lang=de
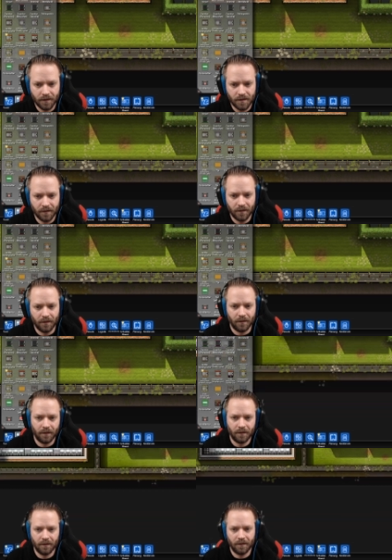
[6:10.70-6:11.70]
So,
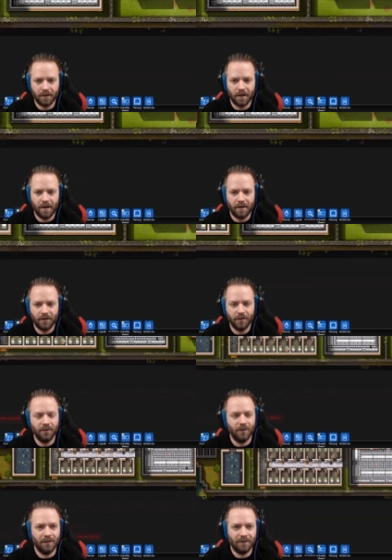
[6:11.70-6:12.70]
okay,
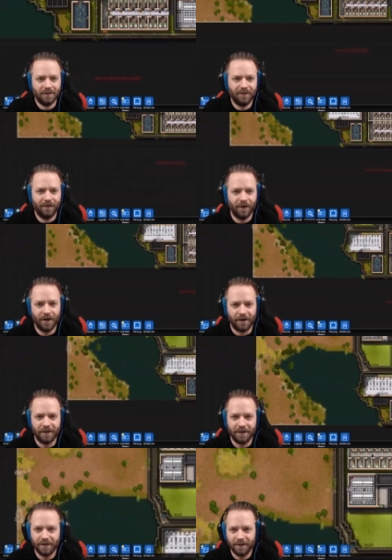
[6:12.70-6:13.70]
cool. Fuck.
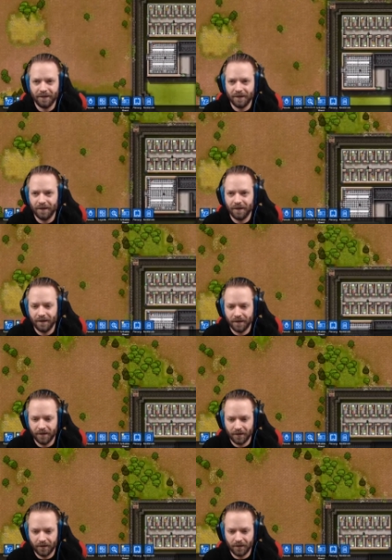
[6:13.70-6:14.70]

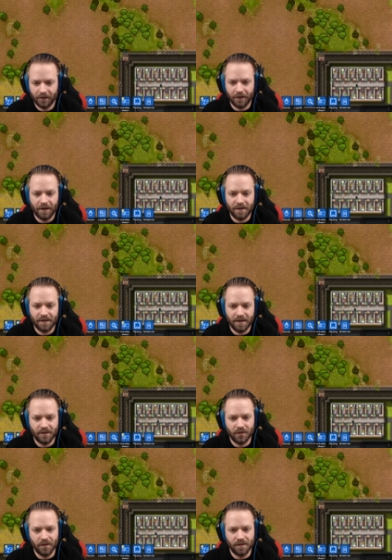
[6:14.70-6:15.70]
Und jetzt?
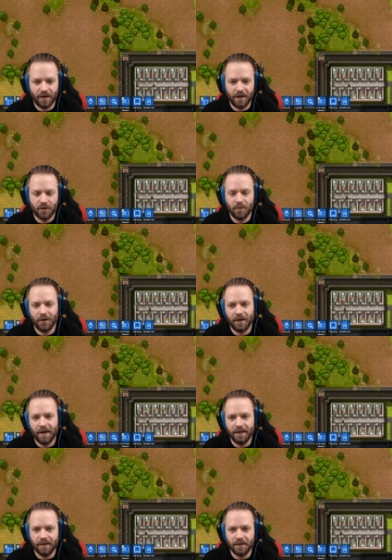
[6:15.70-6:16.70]
Jetzt können sie fertig bauen. Na
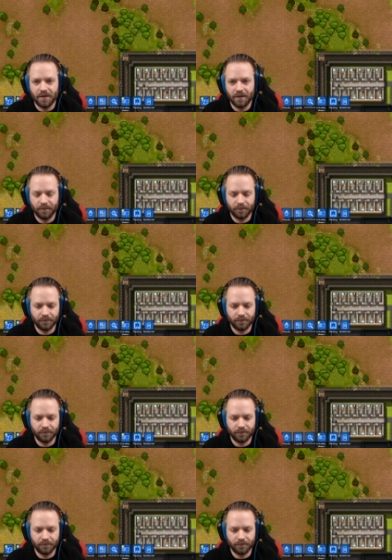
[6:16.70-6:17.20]
endlich.